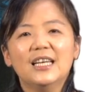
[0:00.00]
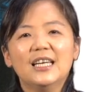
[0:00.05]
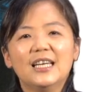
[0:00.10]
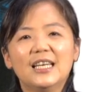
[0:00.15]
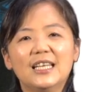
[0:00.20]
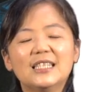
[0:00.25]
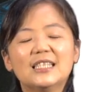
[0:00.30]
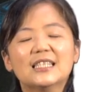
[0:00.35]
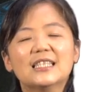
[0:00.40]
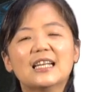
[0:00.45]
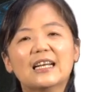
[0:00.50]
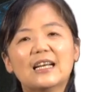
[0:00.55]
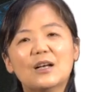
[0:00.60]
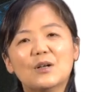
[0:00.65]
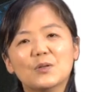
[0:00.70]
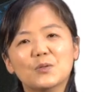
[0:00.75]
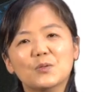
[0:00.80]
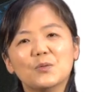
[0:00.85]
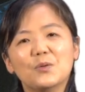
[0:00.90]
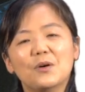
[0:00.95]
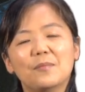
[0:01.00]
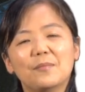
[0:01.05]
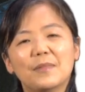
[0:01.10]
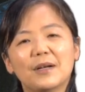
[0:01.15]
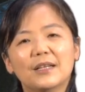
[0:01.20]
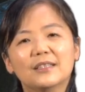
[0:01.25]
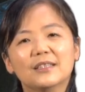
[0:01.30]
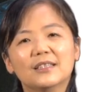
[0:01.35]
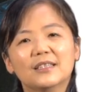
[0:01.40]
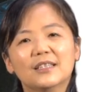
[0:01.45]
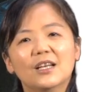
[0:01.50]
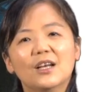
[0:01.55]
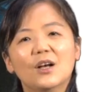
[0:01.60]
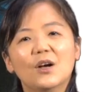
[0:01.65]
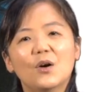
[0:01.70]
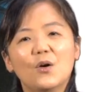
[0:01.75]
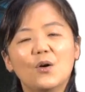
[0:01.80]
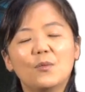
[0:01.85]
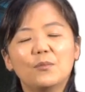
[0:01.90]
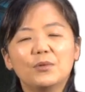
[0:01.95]
意在告诉我们：
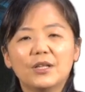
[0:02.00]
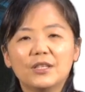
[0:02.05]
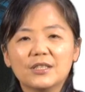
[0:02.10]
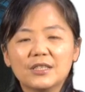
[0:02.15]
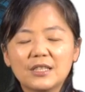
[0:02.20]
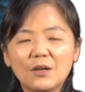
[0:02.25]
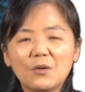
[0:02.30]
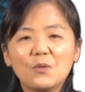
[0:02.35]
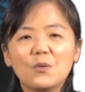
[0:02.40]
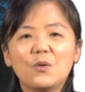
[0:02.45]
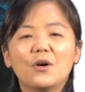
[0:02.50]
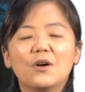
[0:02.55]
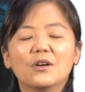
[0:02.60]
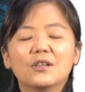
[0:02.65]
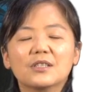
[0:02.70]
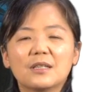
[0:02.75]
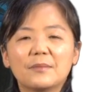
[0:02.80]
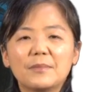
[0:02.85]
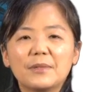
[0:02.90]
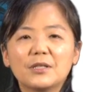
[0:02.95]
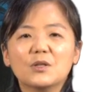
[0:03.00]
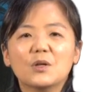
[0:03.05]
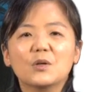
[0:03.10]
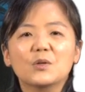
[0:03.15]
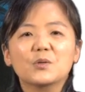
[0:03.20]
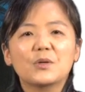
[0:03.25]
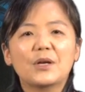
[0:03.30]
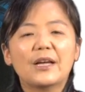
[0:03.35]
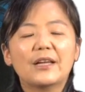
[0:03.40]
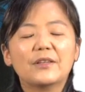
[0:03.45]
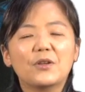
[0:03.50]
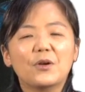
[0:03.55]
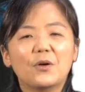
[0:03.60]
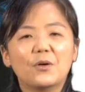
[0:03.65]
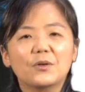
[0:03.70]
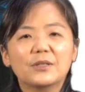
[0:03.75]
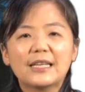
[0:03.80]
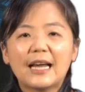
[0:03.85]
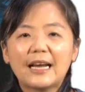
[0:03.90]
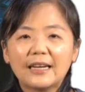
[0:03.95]
我们的生活、生命中虽然有
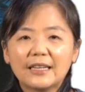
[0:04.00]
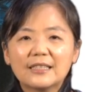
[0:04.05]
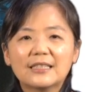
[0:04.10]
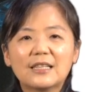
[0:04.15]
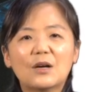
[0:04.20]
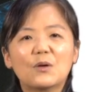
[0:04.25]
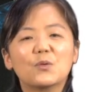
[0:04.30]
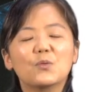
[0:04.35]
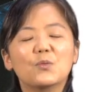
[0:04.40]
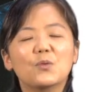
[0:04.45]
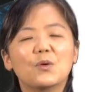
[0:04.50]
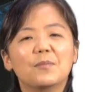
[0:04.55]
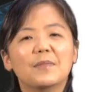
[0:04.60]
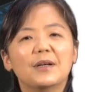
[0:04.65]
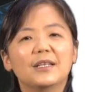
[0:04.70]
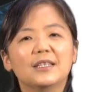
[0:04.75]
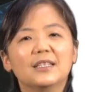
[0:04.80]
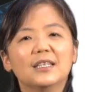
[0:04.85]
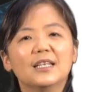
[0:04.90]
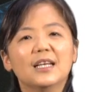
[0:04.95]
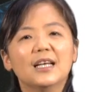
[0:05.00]
家人照顾我们，